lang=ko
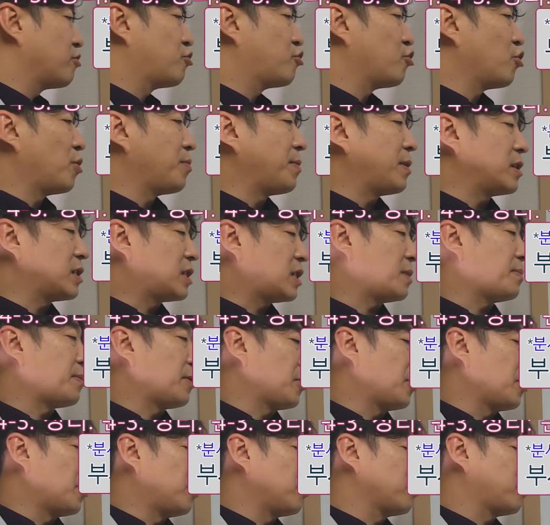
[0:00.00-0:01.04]
주어면 집어
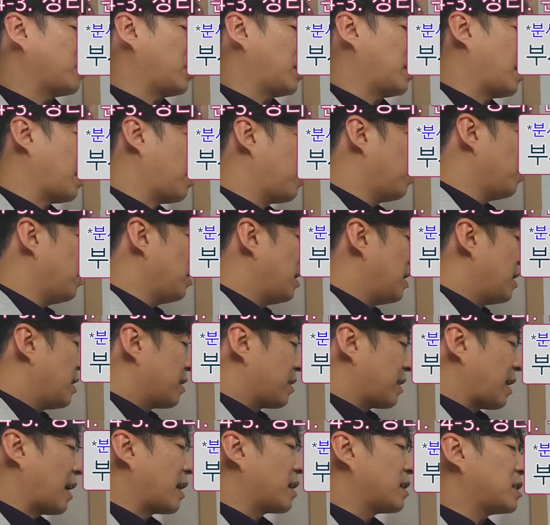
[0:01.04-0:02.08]
넣어줘야 되고
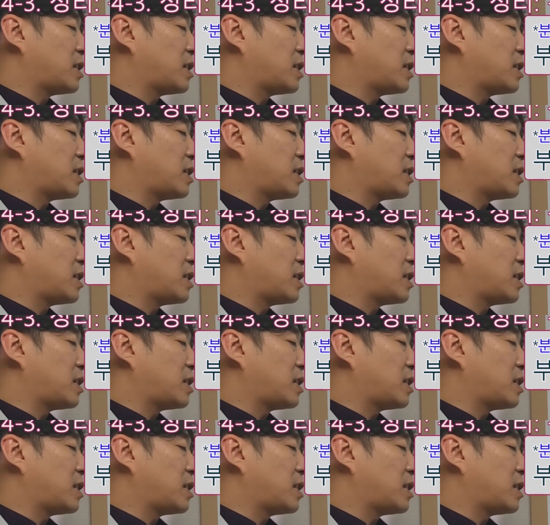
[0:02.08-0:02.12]
다른